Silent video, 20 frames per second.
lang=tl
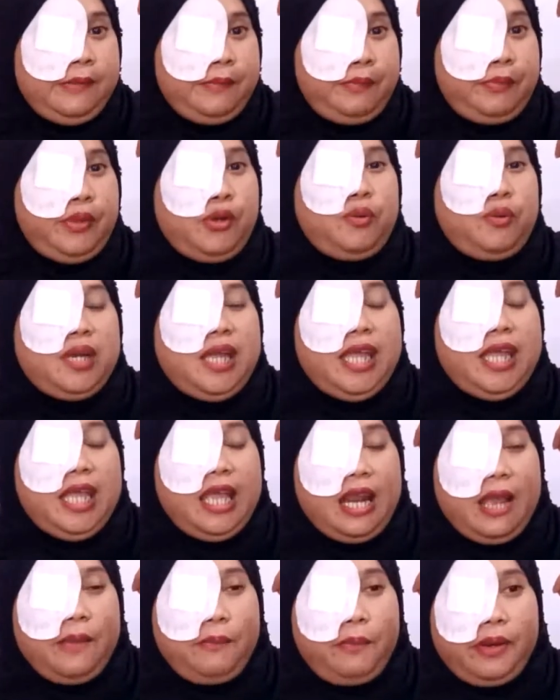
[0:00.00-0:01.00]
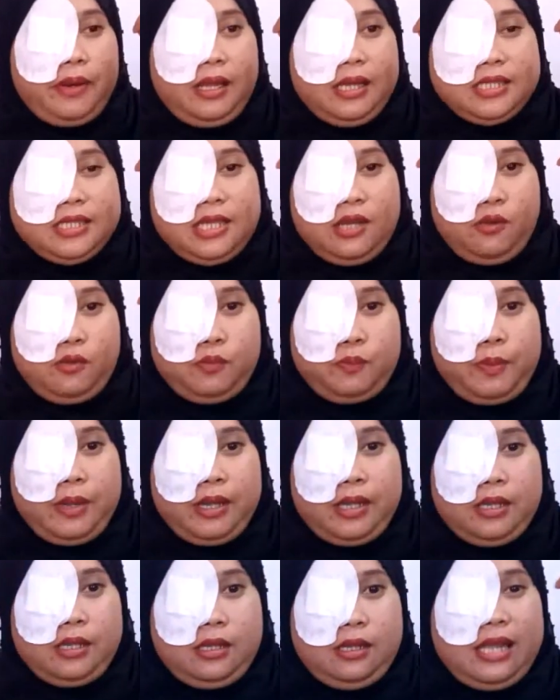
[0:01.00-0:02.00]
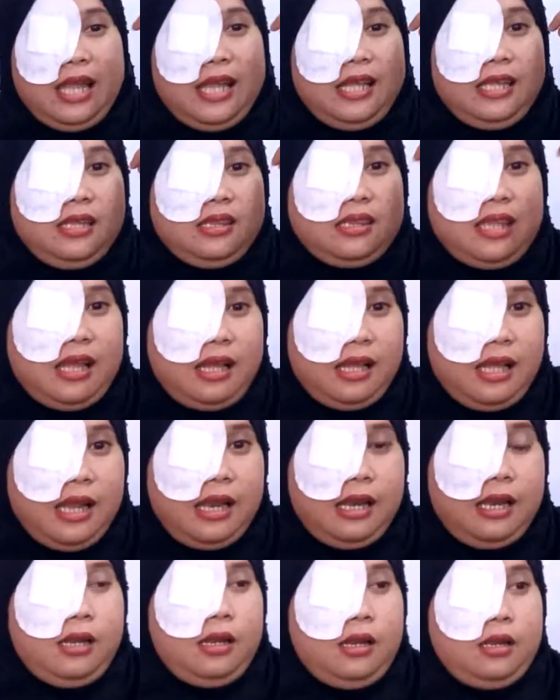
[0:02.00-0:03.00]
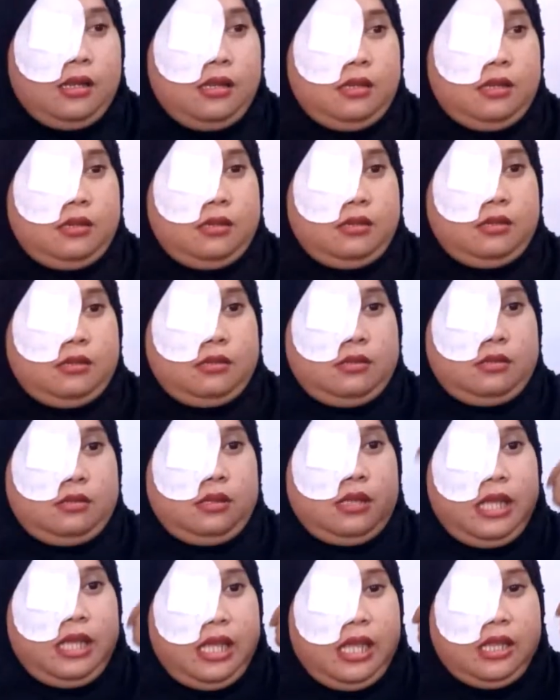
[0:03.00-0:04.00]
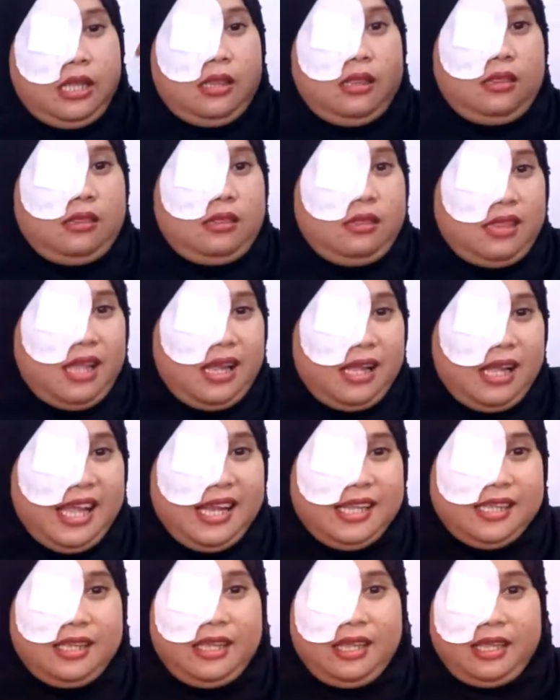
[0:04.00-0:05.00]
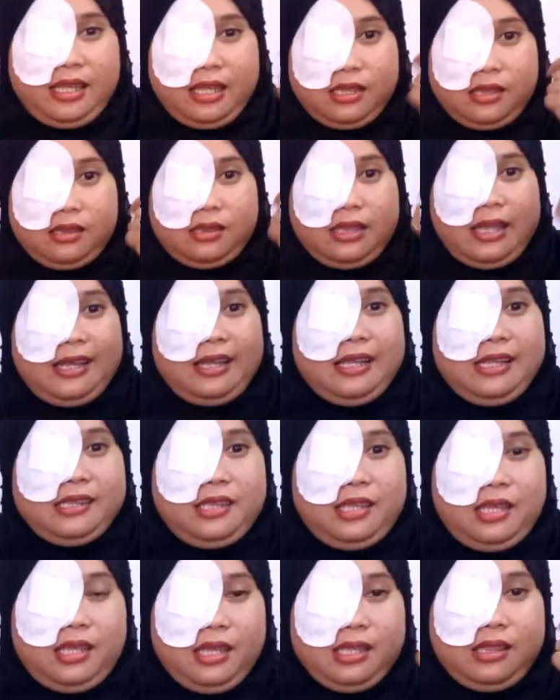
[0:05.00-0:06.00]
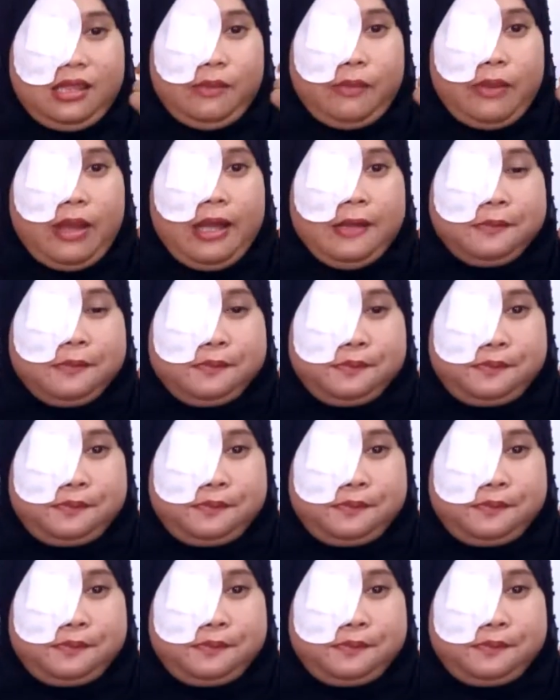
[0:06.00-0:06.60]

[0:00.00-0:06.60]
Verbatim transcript: Pero nahirapan kasi ako pag laging tanggal dikit, tanggal, dikit, tanggal, dikit, di ba?